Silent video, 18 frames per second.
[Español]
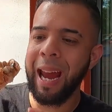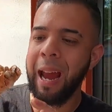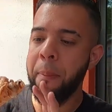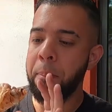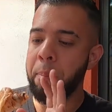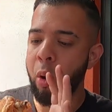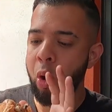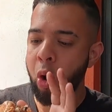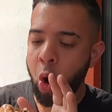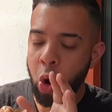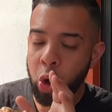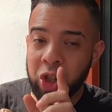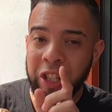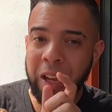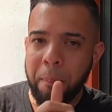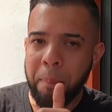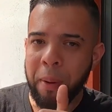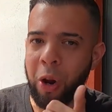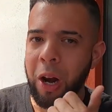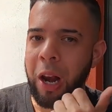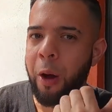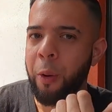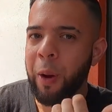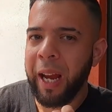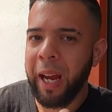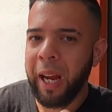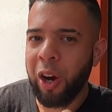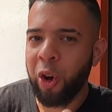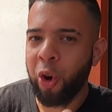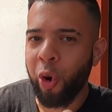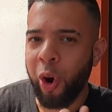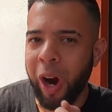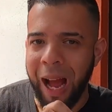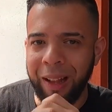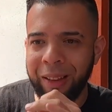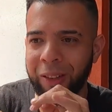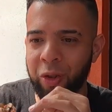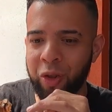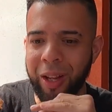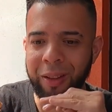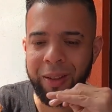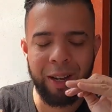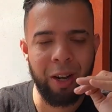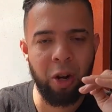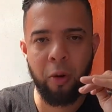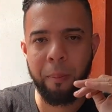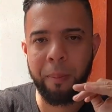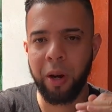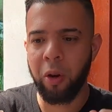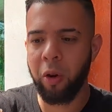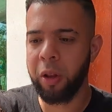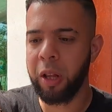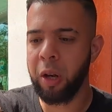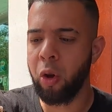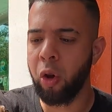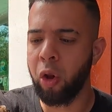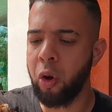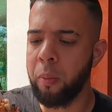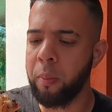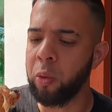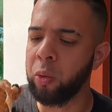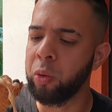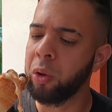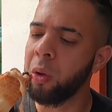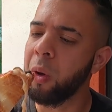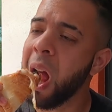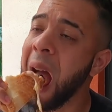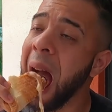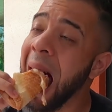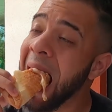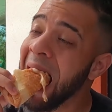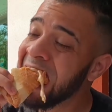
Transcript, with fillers: que es esponjosa pero a la vez es crocante. O sea, tiene lo mejor de los dos mundos.